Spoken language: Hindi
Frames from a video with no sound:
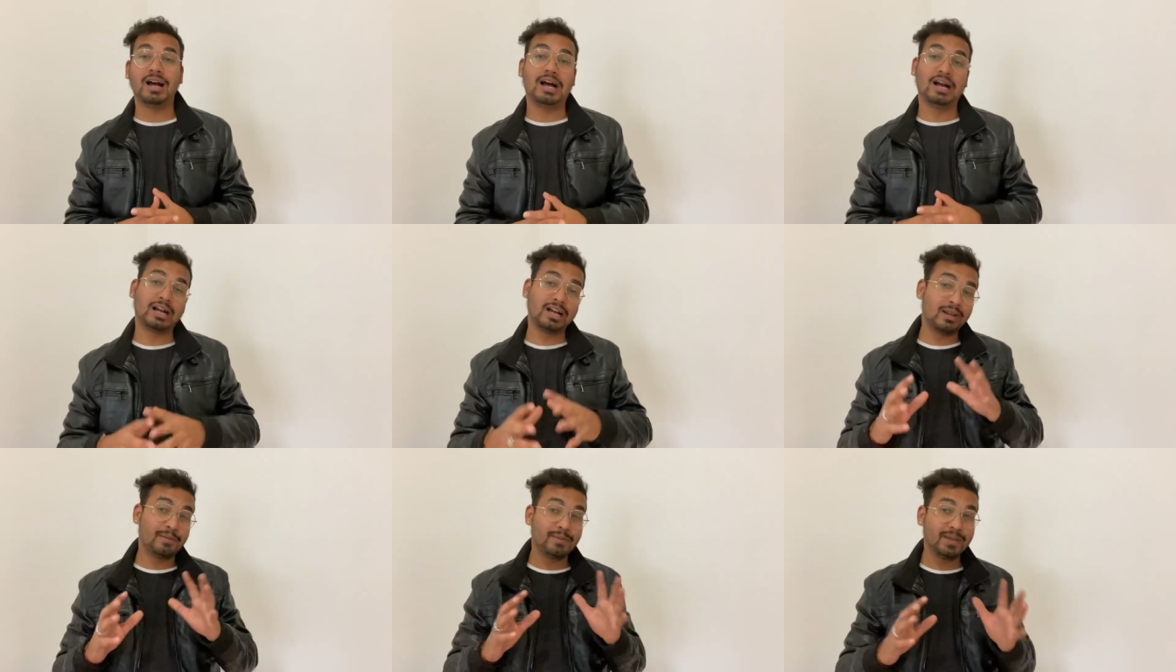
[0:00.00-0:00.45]

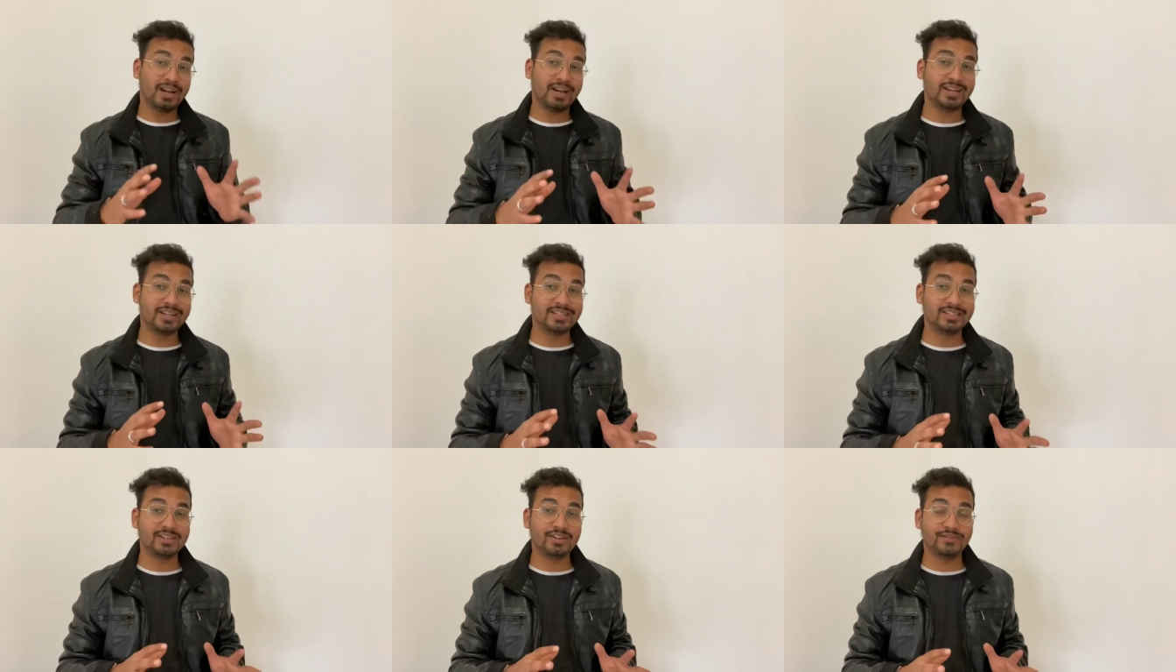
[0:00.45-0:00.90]
अगर मेरा
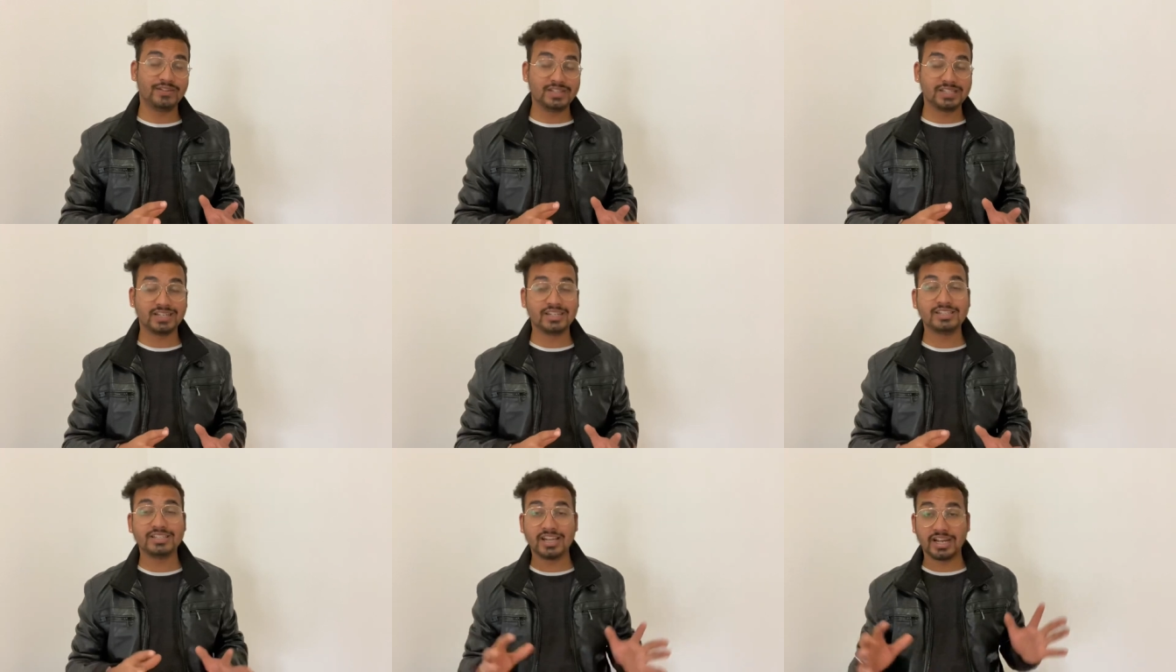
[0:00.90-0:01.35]
डीजा
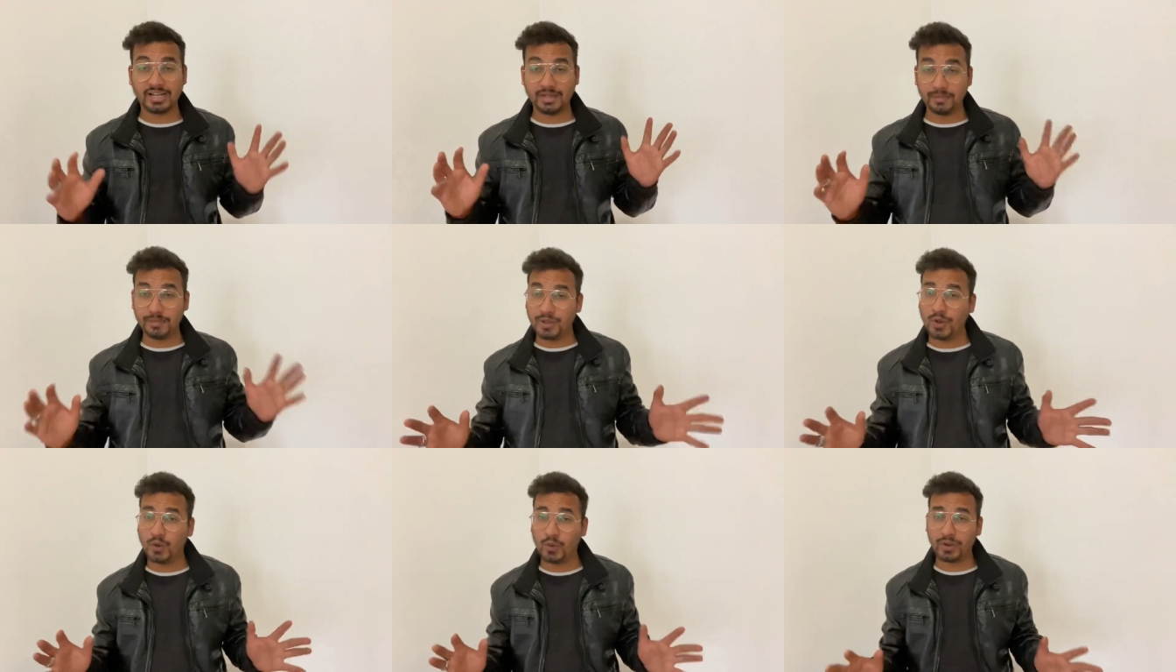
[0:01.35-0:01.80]
वीजा रिजेक्ट
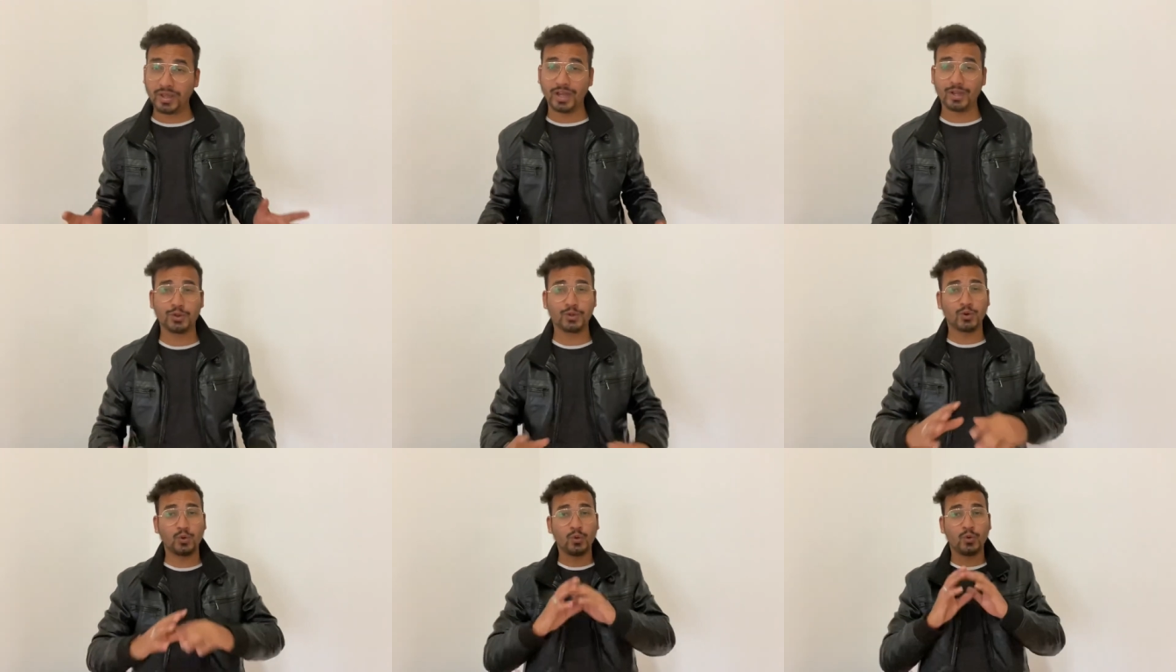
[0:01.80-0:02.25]
भी हो गया
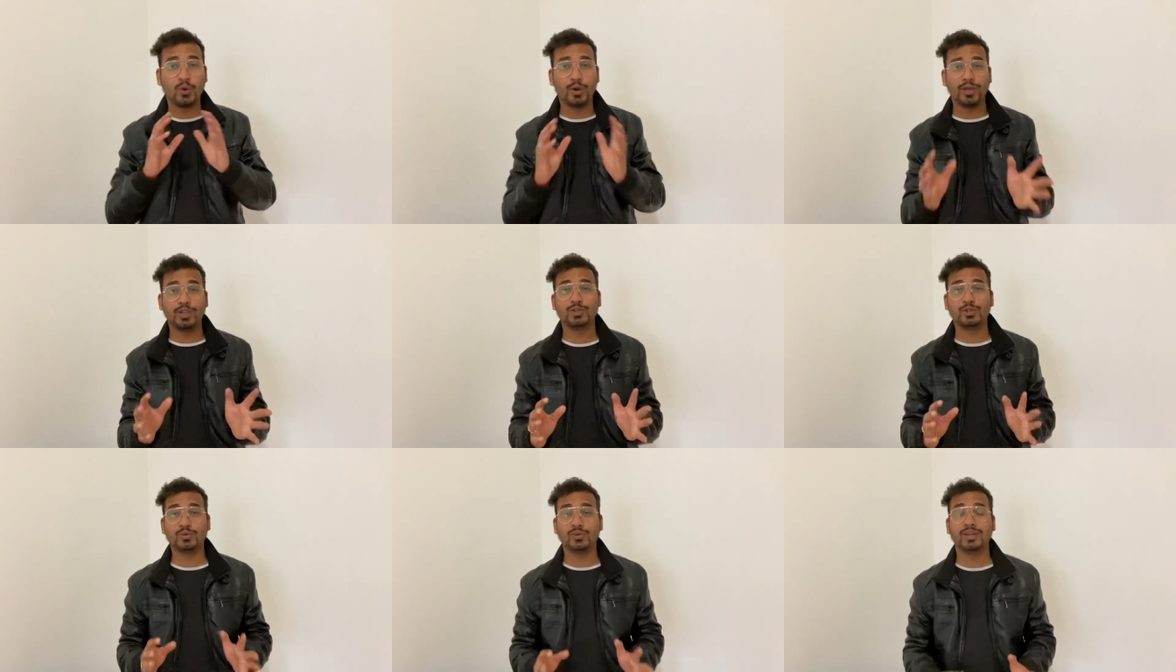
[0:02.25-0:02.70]
तो कोई
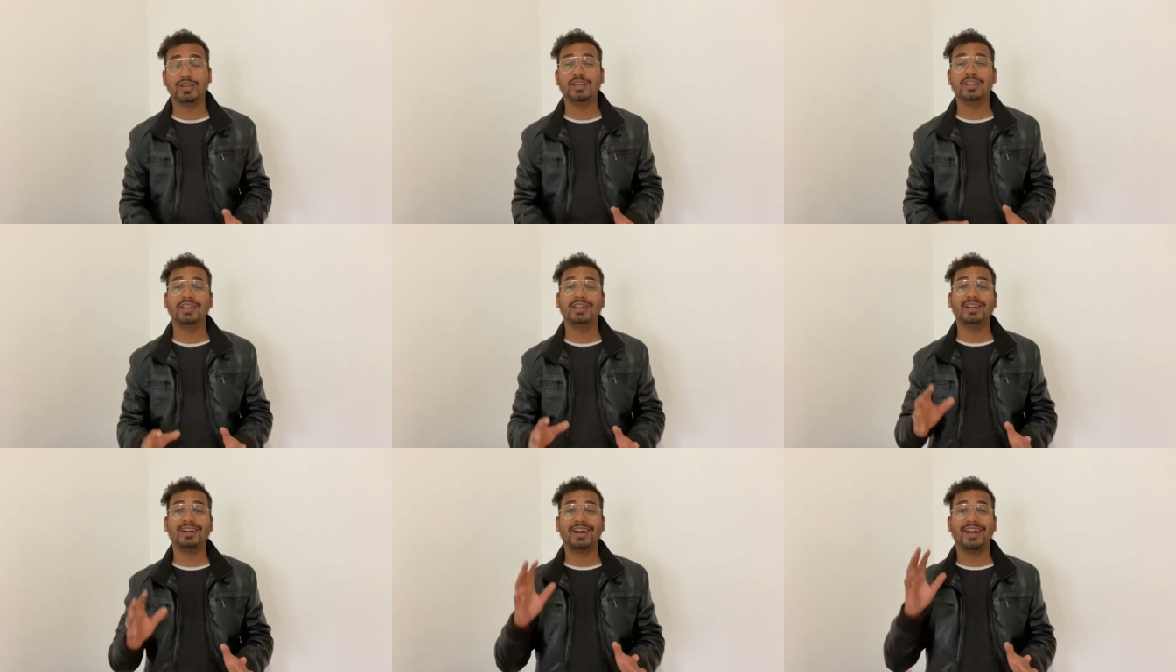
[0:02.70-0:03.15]
इशू नहीं
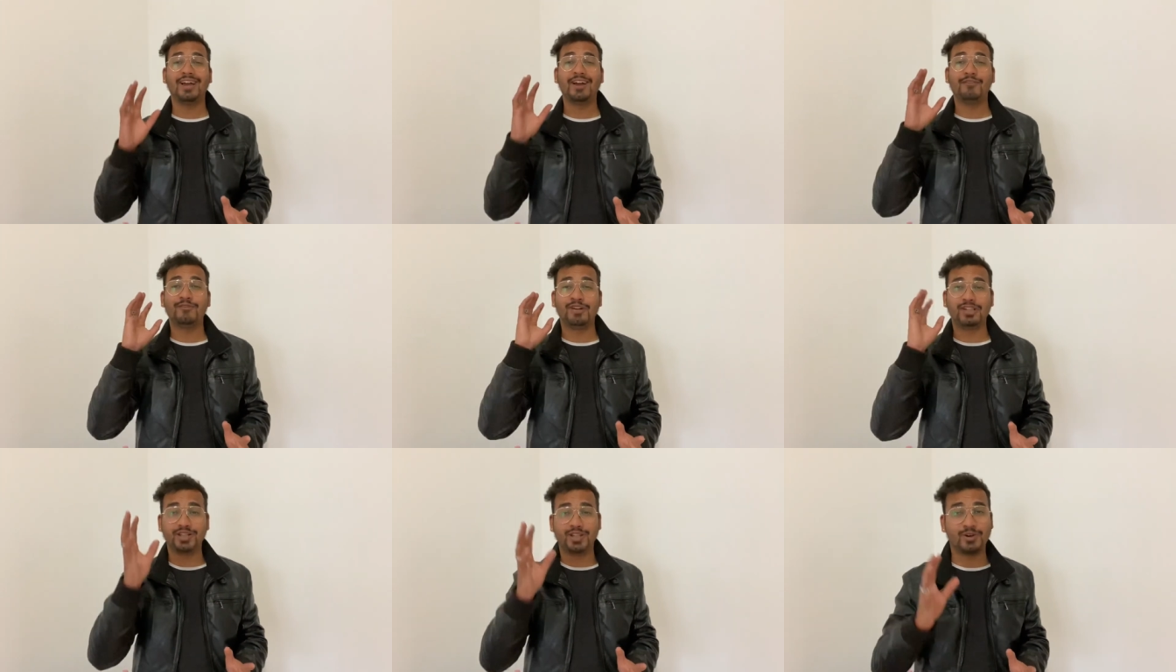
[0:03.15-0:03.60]
है आई
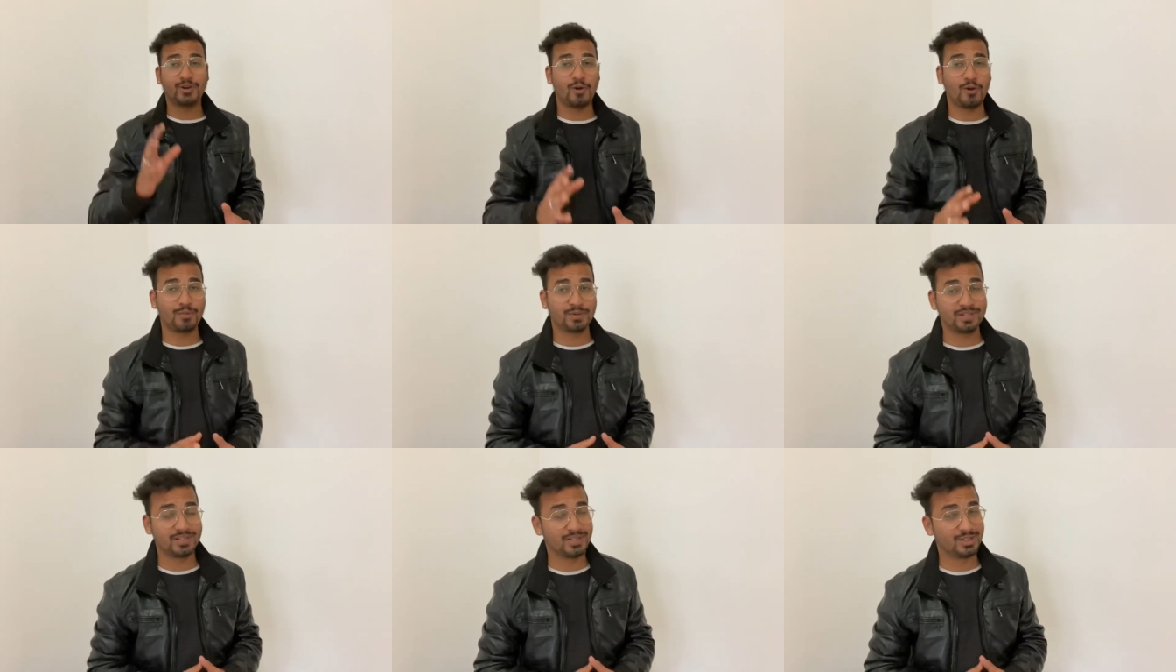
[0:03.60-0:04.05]
हैव अदर
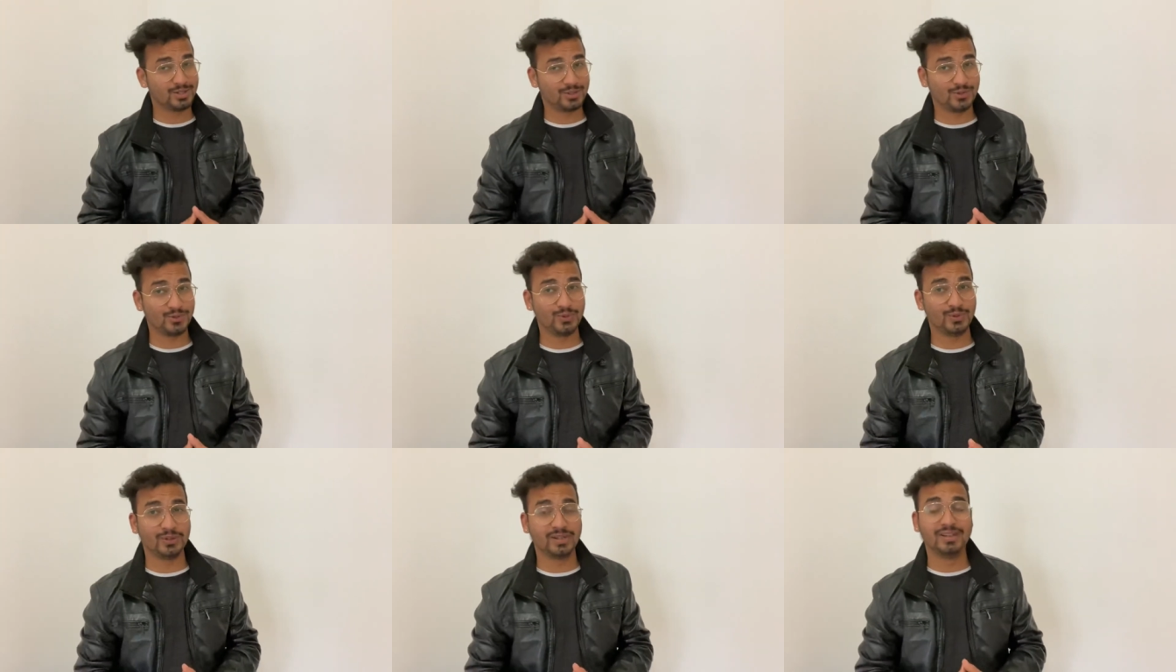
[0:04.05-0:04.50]
ऑप्शंस
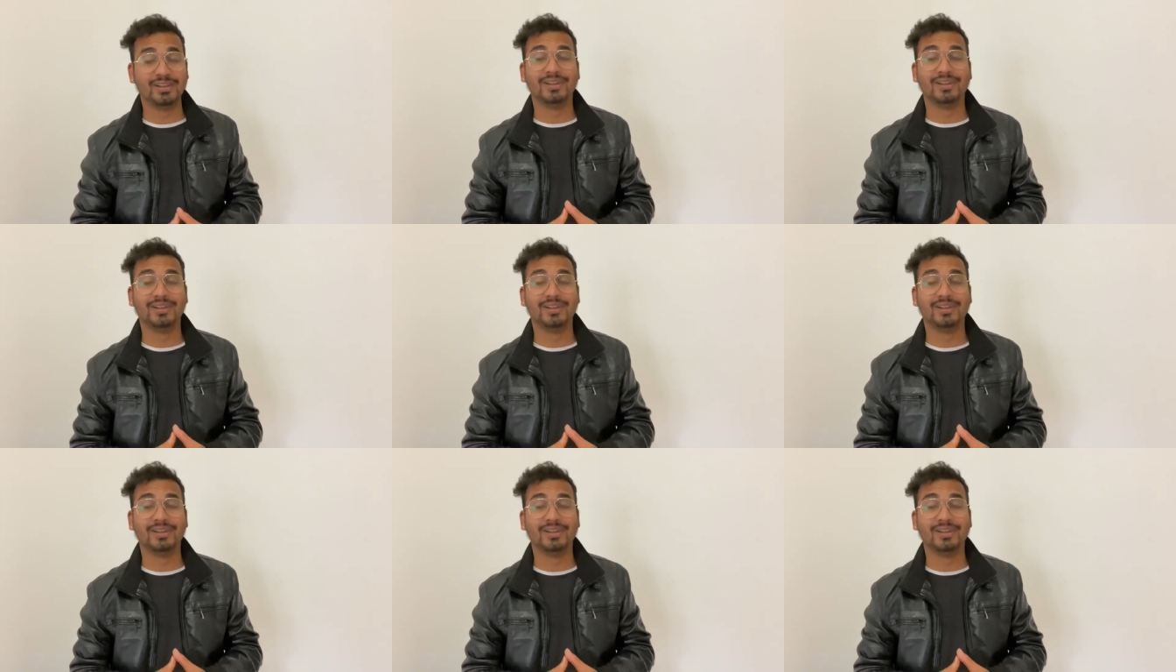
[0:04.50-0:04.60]
टू